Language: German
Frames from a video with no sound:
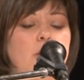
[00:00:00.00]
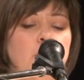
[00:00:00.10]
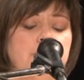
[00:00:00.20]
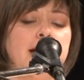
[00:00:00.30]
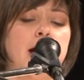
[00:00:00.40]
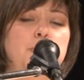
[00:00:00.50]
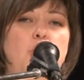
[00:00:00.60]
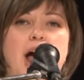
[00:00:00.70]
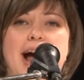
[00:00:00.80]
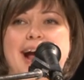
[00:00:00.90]
Und wir haben
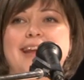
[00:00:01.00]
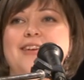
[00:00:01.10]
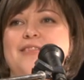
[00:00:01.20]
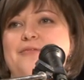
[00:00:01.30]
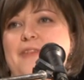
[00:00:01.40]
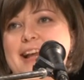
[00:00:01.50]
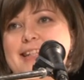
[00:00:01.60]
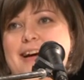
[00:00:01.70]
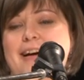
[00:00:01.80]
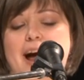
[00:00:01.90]
noch einiges
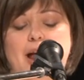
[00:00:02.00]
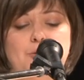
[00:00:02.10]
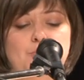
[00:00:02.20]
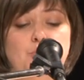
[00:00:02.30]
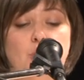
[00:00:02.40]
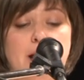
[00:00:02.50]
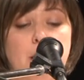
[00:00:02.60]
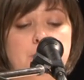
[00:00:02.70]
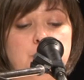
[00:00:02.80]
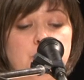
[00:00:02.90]
weitere an
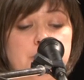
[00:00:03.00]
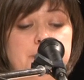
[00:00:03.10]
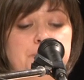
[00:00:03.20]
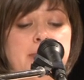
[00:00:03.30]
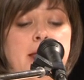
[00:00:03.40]
Programmpunkten.